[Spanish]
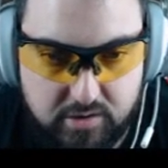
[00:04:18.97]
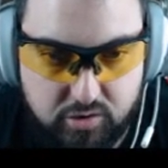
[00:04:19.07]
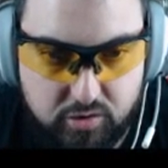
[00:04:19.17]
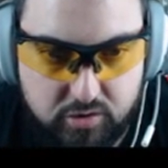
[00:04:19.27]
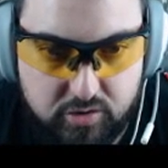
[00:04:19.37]

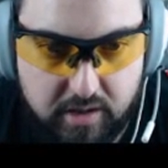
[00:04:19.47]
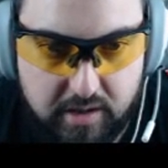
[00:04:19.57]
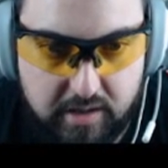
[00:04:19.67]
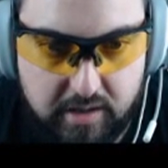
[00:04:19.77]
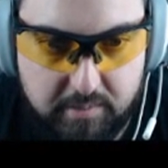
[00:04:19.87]
Eso es
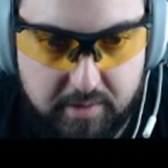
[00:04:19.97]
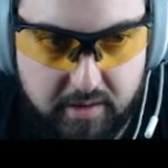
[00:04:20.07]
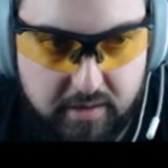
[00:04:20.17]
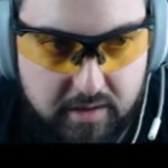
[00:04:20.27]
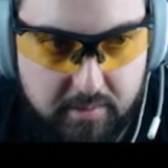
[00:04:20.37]
una
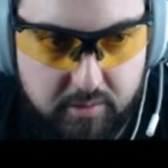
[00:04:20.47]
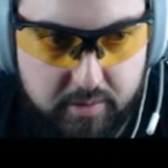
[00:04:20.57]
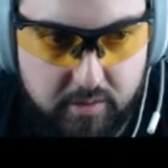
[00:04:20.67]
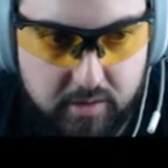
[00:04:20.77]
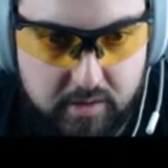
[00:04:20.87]
mierdecilla, pero bueno.